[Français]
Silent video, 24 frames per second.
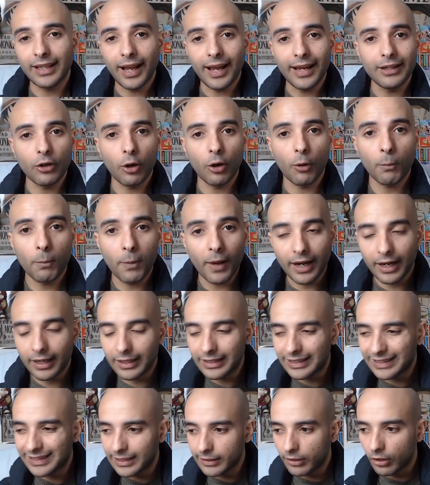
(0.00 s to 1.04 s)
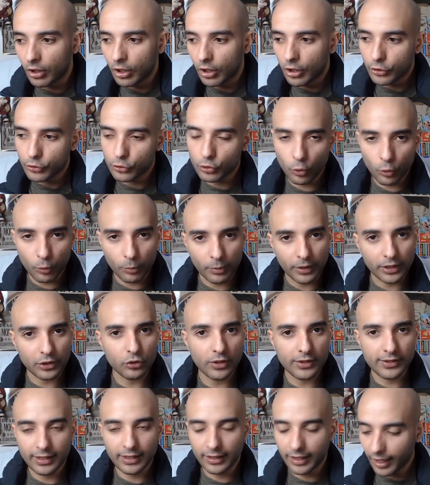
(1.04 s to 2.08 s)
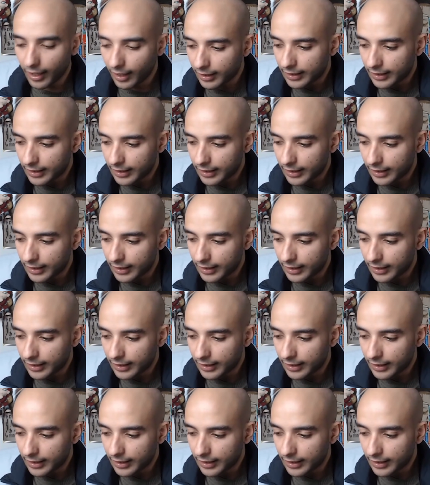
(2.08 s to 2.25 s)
Il en parle, un hein, liquide sombre et chaud, etc.